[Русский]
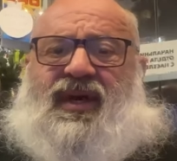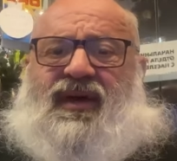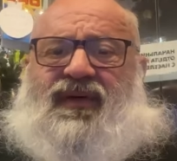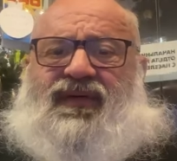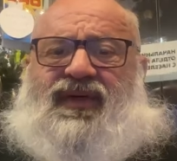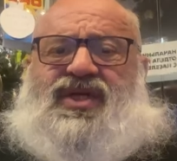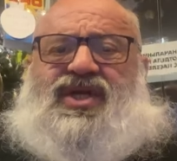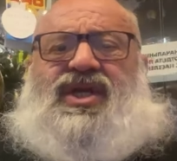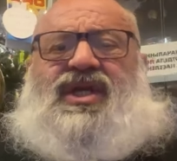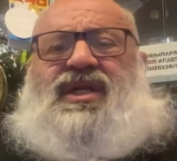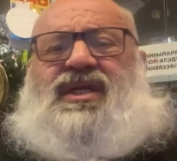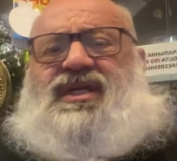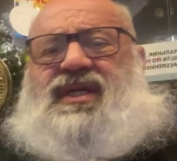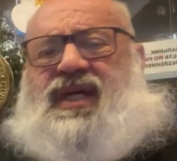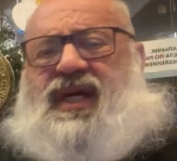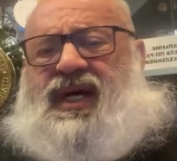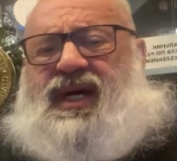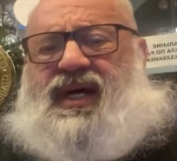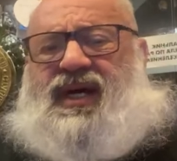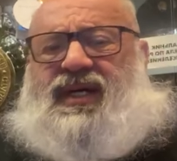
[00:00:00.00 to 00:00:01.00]
в
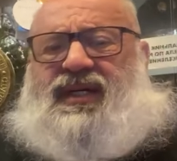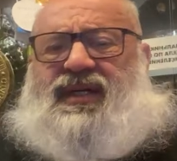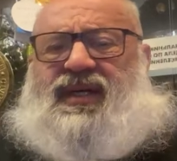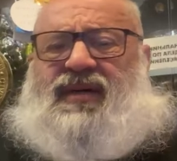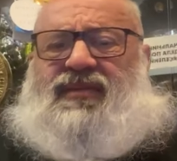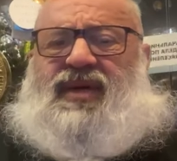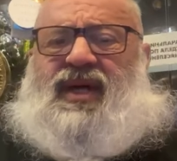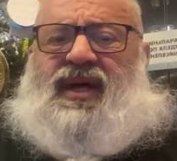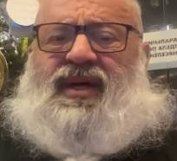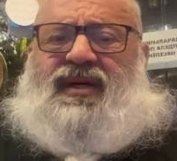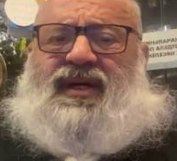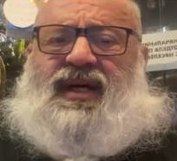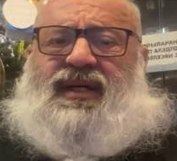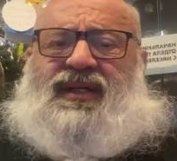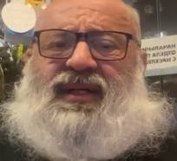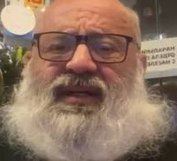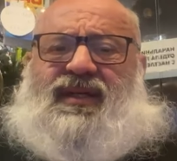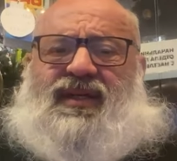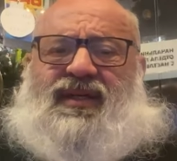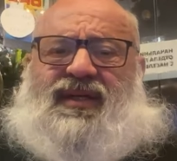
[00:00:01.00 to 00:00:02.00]
очередях там,
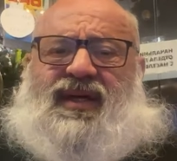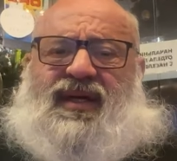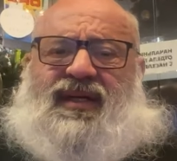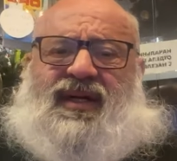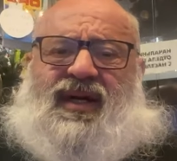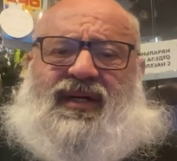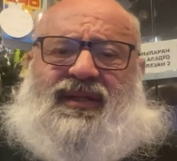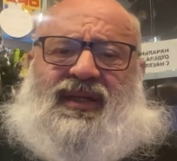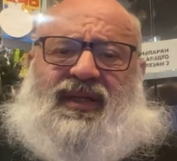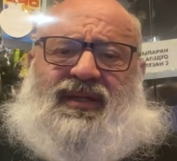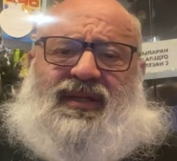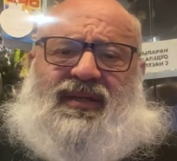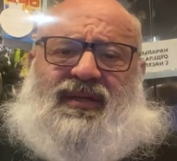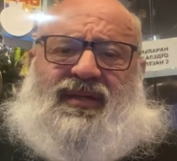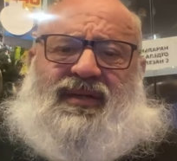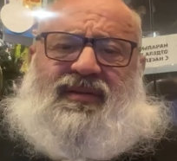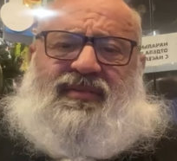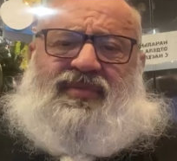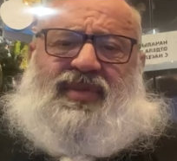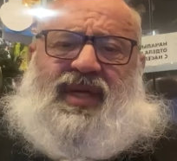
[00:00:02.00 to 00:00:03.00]
когда-то как,
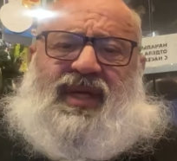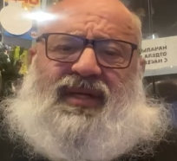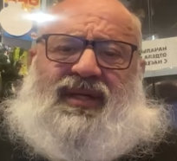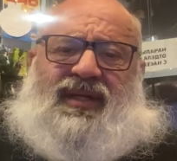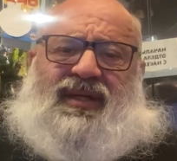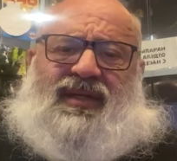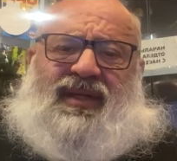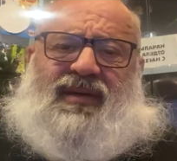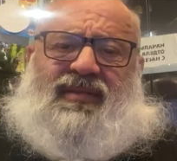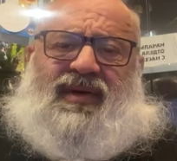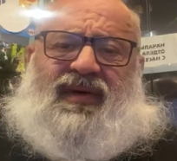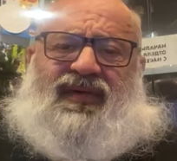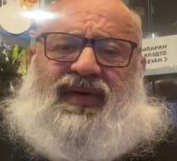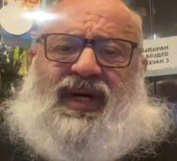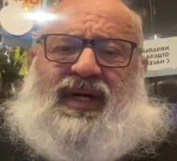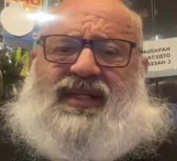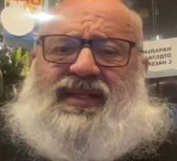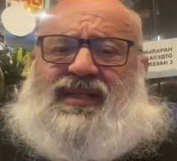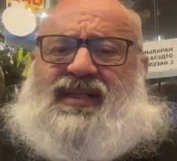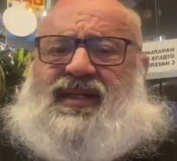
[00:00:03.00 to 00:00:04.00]
когда-то пьяные там
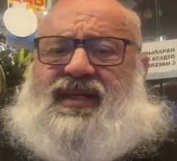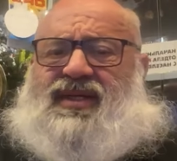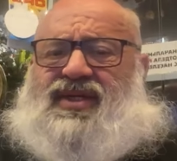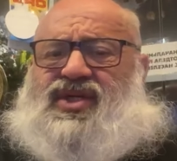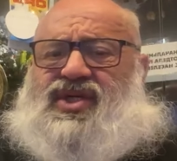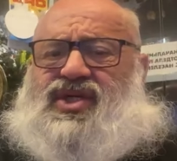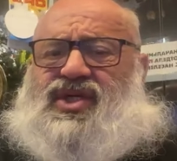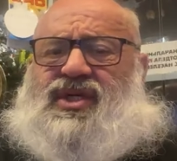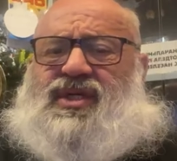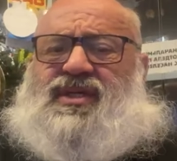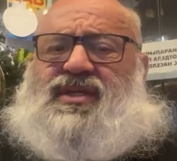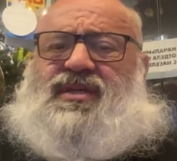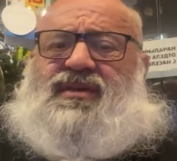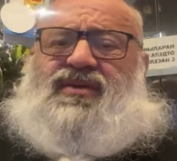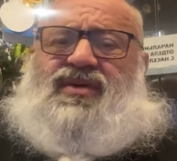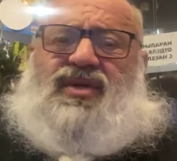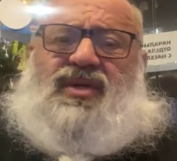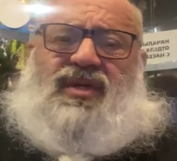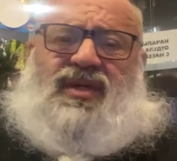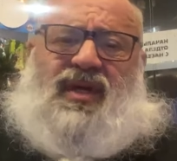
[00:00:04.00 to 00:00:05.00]
афганцы или чеченцы,
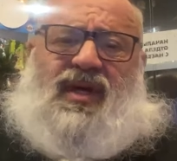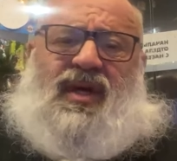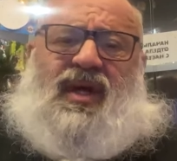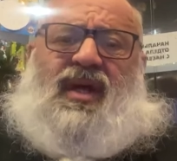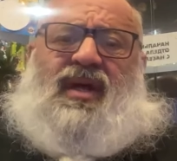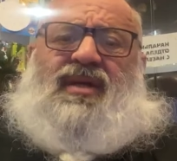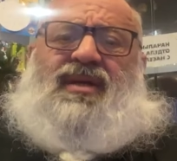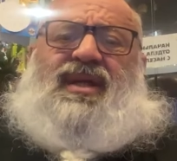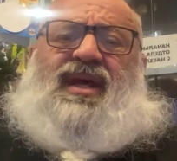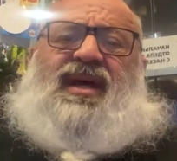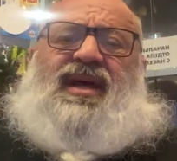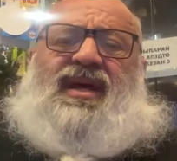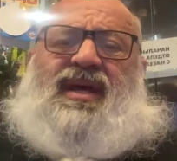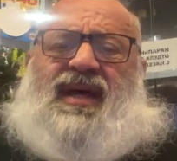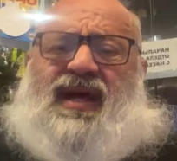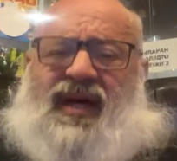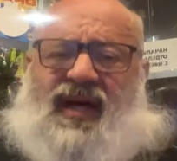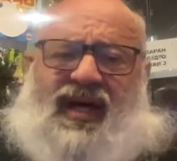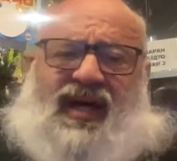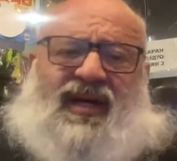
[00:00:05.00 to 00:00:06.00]
вот это, да
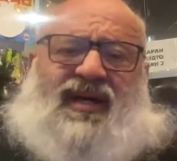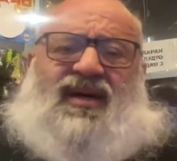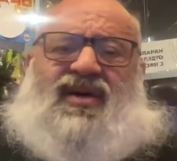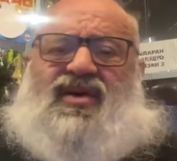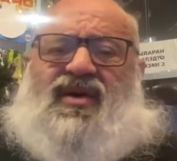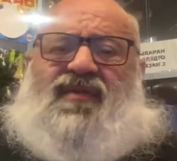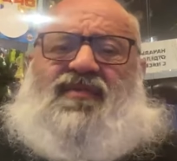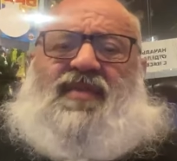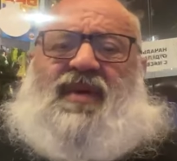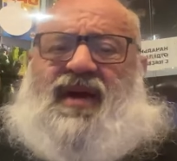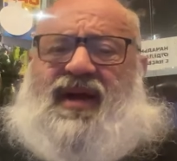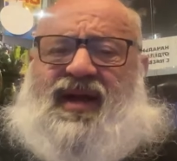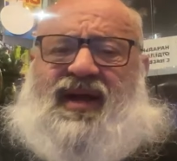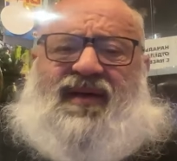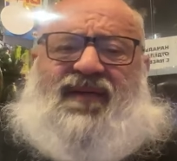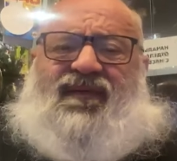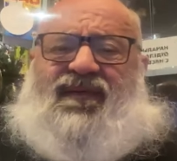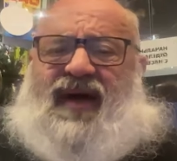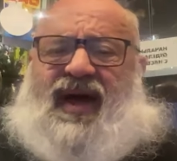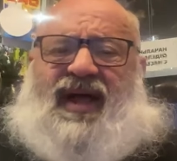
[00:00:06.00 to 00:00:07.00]
я кровь
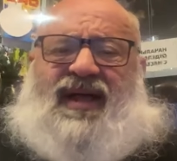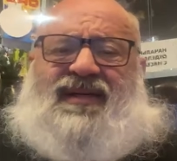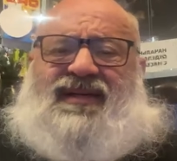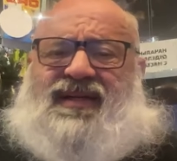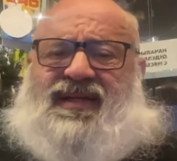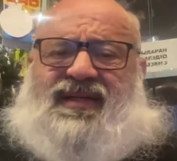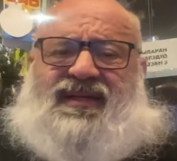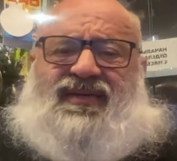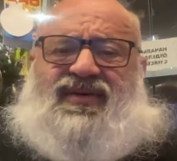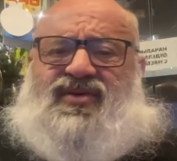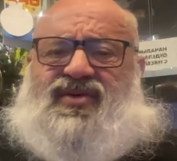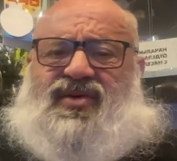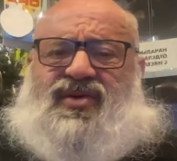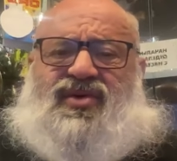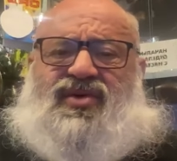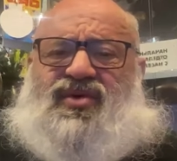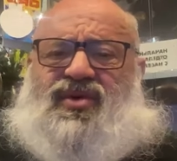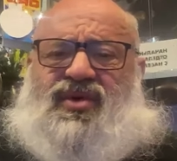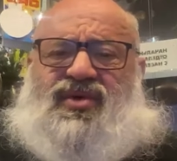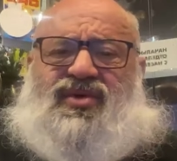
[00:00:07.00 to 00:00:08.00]
проливал за свою
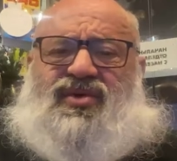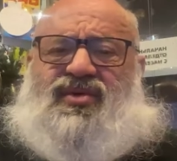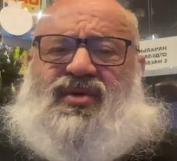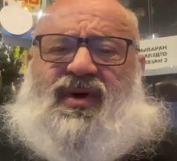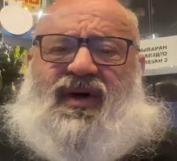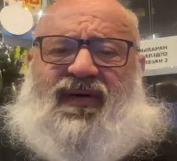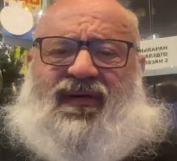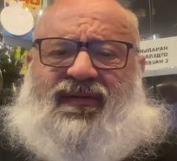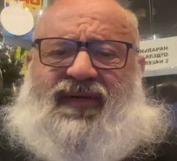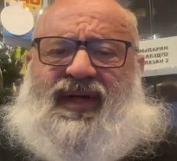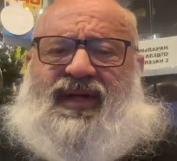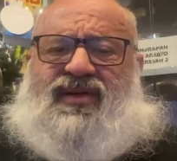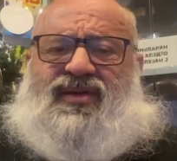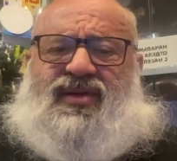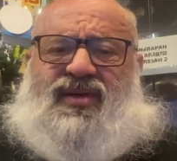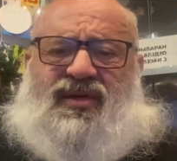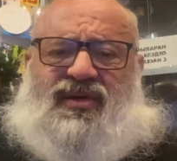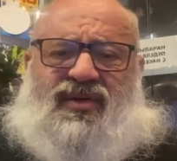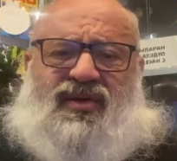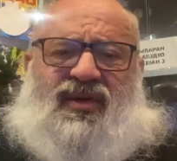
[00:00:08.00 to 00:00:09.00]
родину, а вы
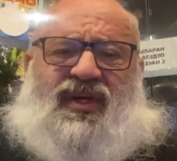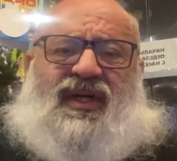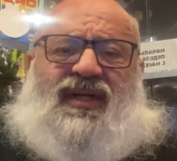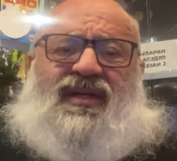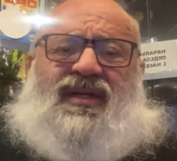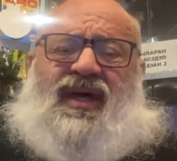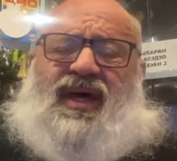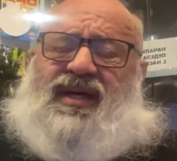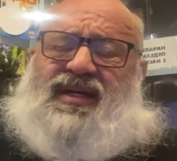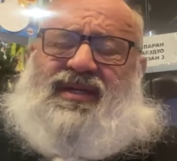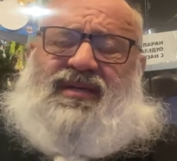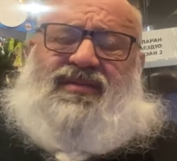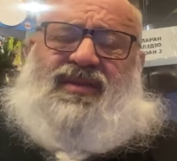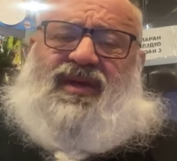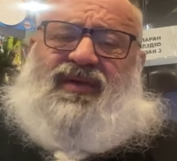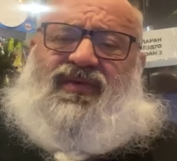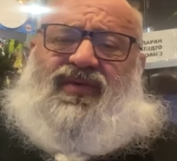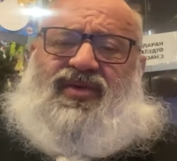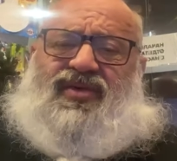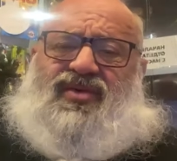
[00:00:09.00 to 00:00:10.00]
тут, ну-ка дайте
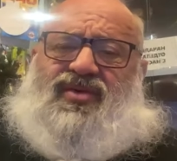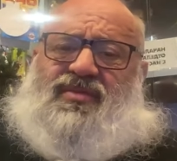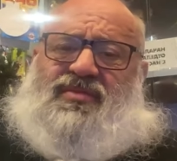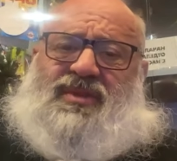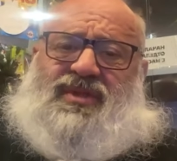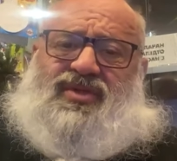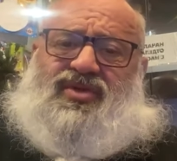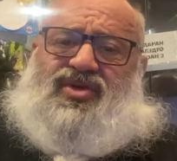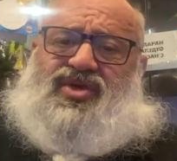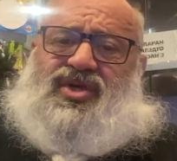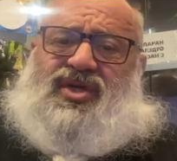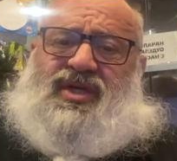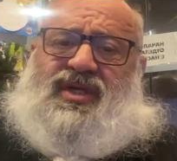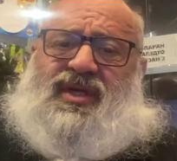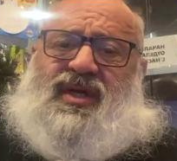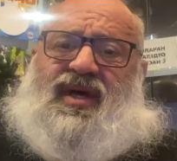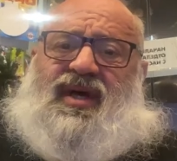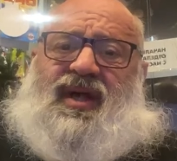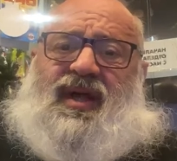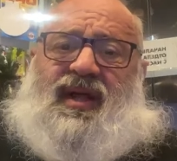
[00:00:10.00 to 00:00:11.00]
мне водку без
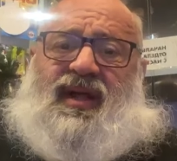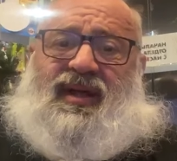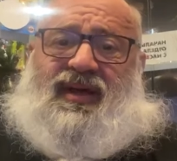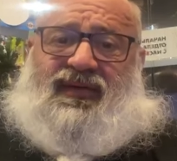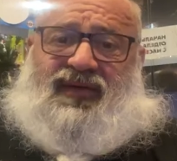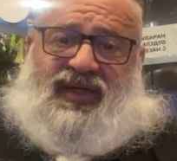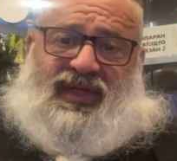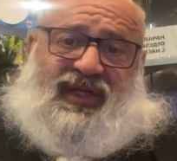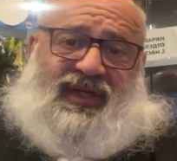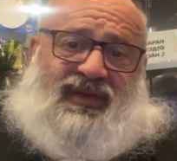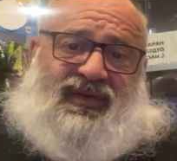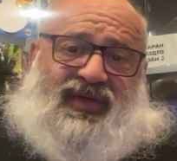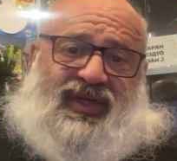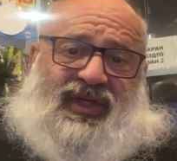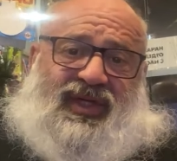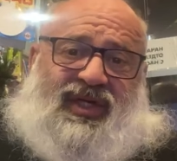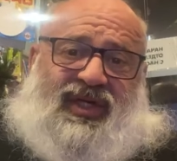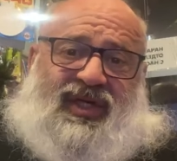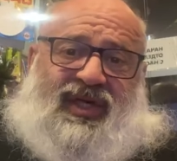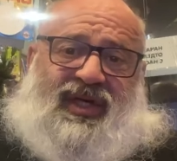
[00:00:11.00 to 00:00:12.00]
очереди. Вот эта вот
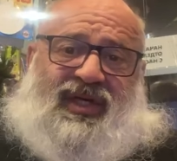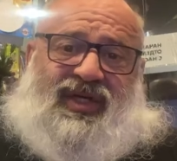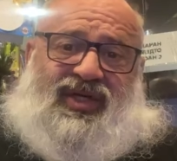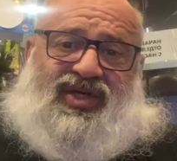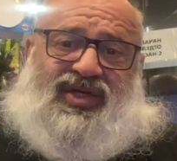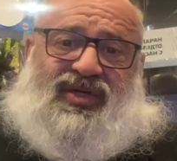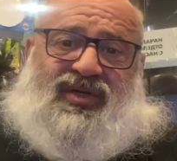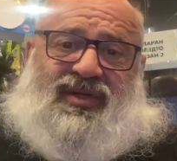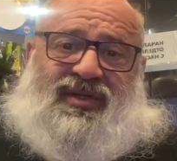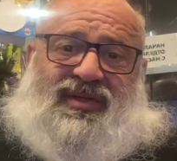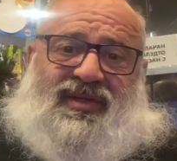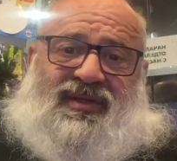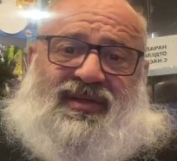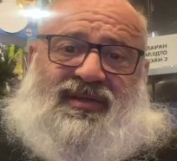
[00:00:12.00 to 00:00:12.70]
херня начнется.